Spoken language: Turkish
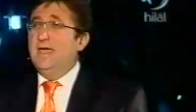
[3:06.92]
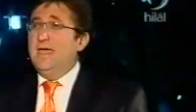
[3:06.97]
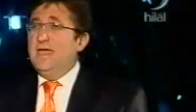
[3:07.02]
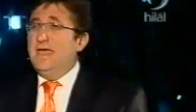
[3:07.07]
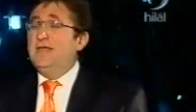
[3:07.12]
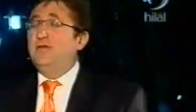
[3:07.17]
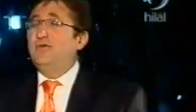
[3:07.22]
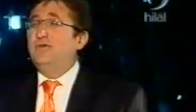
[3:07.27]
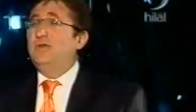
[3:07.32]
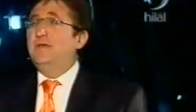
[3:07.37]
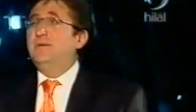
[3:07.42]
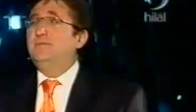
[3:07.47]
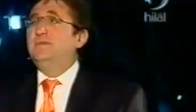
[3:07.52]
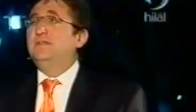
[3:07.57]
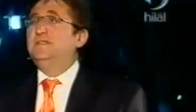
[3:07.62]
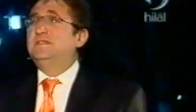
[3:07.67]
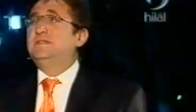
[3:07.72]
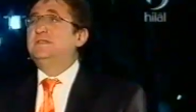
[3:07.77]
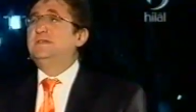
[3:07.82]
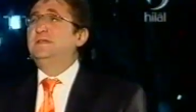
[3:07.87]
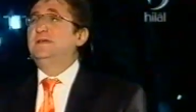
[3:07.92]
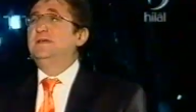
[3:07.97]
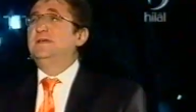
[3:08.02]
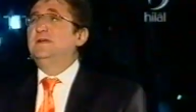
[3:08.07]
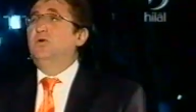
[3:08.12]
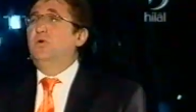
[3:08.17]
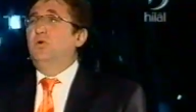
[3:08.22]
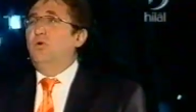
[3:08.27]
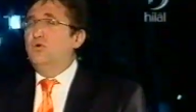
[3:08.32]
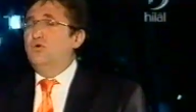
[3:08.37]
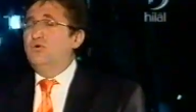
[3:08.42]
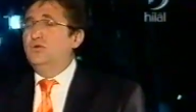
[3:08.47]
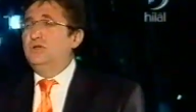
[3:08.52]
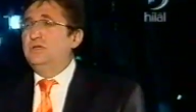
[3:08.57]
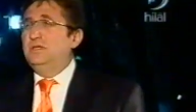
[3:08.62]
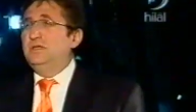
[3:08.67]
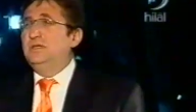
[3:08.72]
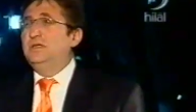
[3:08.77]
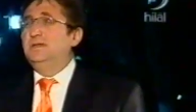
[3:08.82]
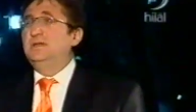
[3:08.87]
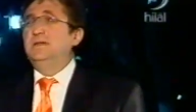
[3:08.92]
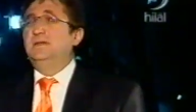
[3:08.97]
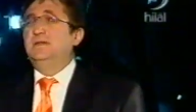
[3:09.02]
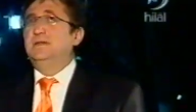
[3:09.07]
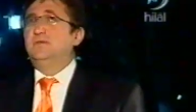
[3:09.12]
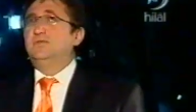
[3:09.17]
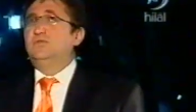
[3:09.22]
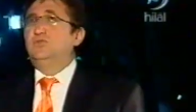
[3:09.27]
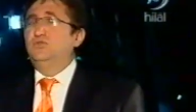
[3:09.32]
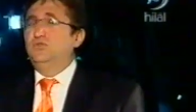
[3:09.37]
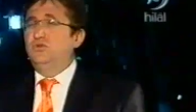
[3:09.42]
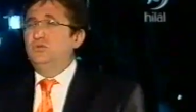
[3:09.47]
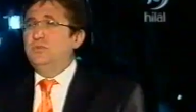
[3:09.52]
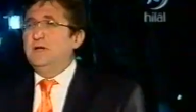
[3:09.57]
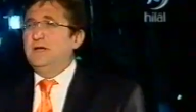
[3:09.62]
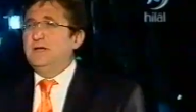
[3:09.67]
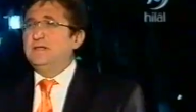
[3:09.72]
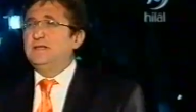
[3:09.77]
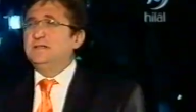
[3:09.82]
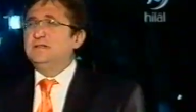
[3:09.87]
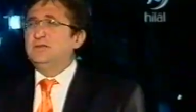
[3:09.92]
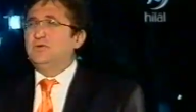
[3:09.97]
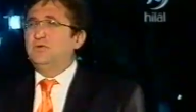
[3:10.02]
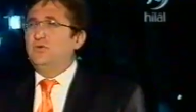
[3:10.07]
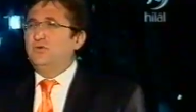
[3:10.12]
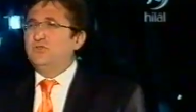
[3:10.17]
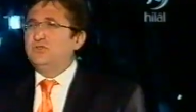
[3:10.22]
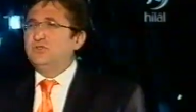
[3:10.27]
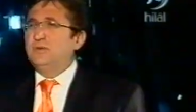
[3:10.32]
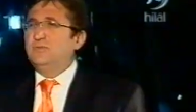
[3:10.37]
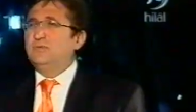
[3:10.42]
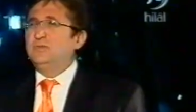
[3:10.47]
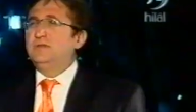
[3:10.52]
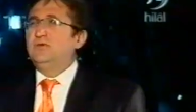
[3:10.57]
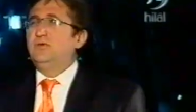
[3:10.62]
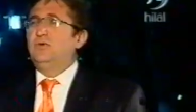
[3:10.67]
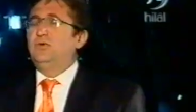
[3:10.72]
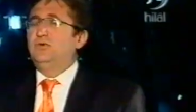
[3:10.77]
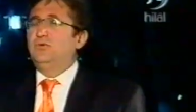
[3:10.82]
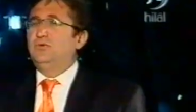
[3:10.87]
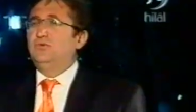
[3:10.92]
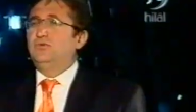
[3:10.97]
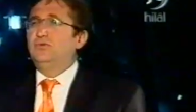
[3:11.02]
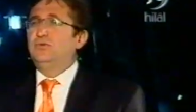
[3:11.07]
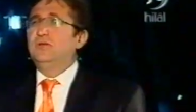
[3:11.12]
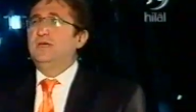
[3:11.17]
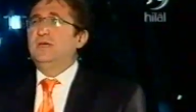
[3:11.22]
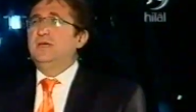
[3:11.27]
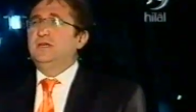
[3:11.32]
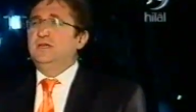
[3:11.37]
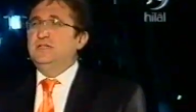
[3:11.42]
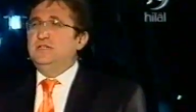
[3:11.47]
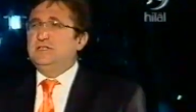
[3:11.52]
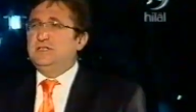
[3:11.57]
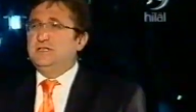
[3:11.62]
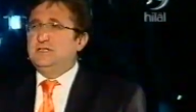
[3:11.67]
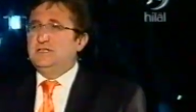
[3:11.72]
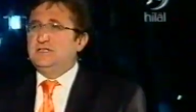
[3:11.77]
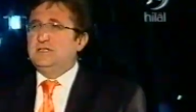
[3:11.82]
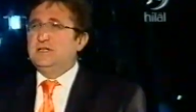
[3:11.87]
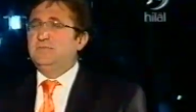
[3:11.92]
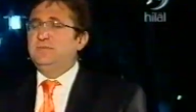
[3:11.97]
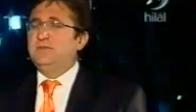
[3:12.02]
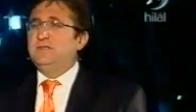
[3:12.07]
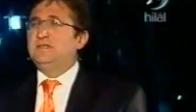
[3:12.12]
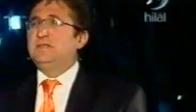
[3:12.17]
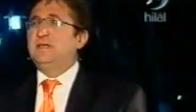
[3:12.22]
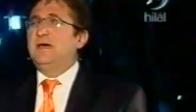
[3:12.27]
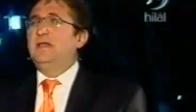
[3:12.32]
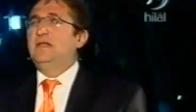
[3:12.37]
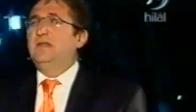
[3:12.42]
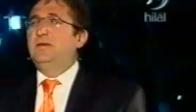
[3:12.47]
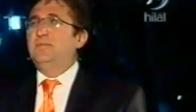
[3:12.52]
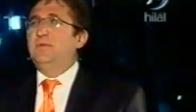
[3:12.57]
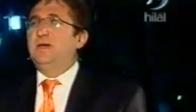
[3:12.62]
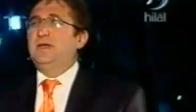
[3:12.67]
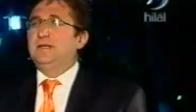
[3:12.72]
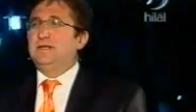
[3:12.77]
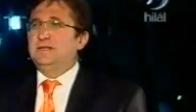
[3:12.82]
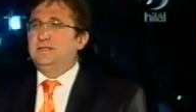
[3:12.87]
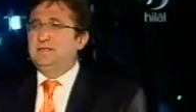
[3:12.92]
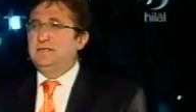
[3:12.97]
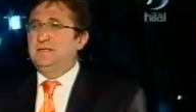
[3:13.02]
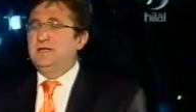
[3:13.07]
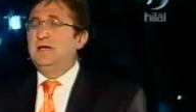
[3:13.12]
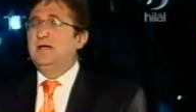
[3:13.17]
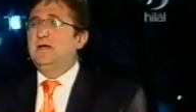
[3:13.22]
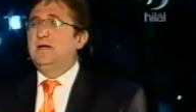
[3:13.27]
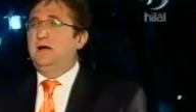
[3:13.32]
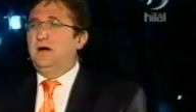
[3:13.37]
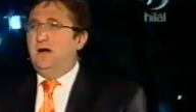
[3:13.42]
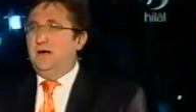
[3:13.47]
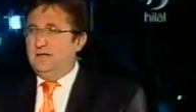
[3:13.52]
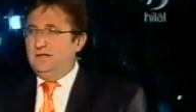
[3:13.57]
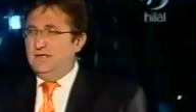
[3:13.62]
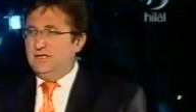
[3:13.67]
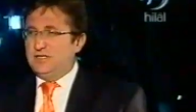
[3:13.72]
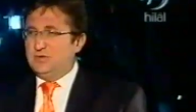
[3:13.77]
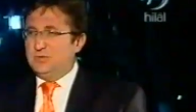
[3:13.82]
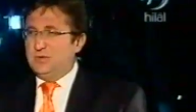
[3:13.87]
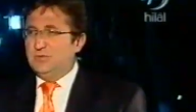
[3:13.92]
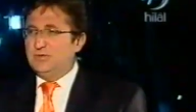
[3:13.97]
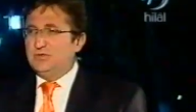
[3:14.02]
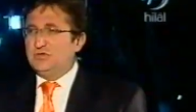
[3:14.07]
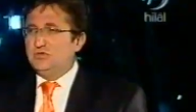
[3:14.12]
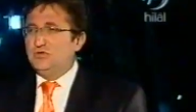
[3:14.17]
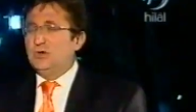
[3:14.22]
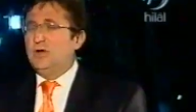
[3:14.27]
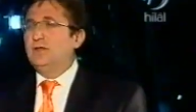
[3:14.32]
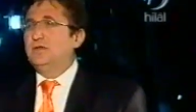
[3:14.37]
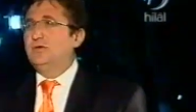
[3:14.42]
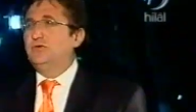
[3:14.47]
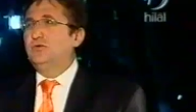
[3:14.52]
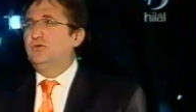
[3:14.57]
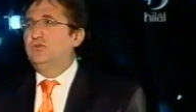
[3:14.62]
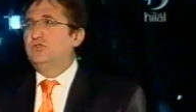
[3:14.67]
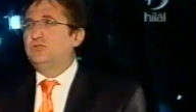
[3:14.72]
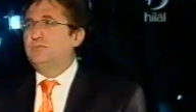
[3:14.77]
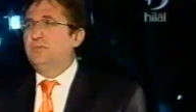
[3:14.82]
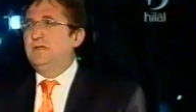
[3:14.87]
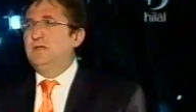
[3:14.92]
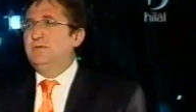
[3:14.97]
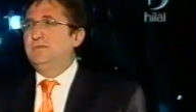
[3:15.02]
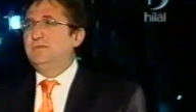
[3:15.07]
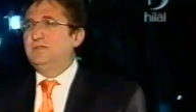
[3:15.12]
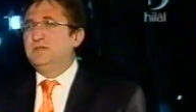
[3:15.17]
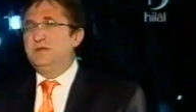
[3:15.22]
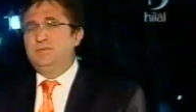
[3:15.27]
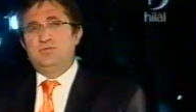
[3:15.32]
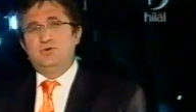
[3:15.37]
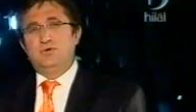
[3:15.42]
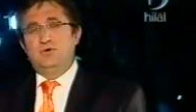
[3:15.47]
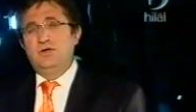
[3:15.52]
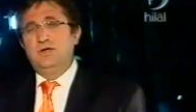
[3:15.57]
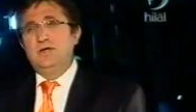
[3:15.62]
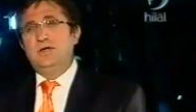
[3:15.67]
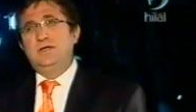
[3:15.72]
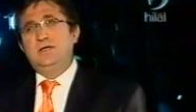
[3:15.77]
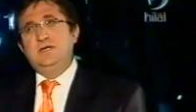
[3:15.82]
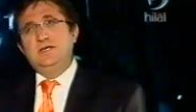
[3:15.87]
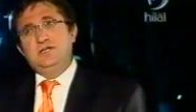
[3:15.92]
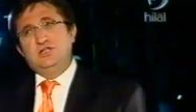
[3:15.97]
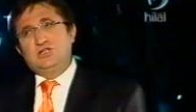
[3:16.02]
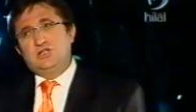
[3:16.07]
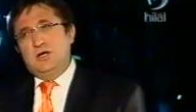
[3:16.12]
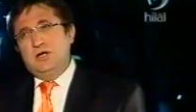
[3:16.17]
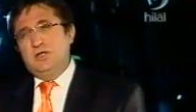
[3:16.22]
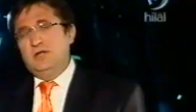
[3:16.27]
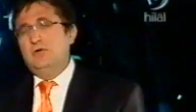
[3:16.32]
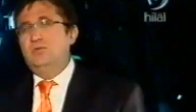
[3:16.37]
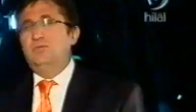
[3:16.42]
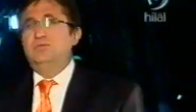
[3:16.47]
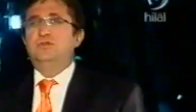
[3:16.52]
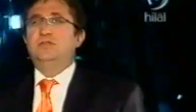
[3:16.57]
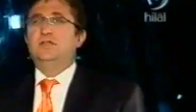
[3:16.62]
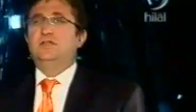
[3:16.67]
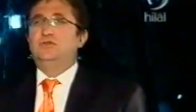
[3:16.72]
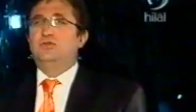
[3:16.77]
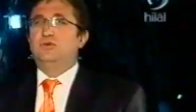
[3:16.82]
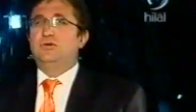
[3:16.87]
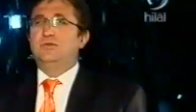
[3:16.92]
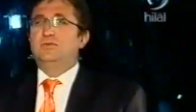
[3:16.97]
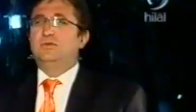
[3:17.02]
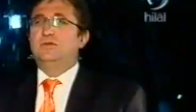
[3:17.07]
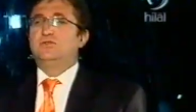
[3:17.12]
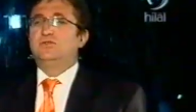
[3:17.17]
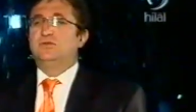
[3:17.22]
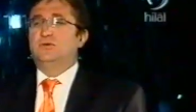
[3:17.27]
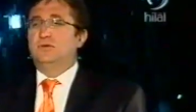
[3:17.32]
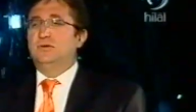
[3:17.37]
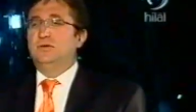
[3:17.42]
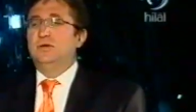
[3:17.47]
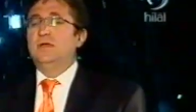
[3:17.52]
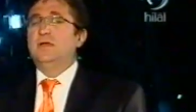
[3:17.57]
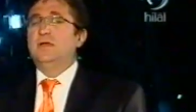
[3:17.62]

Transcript: En önemlisi orayı kür merkezi konseptine uygun işletecek bir sağlık merkeziyle anlaşmamız. Şu anda görüşmelerimizi yapıyor. İnşallah umut ediyorum ki so, e,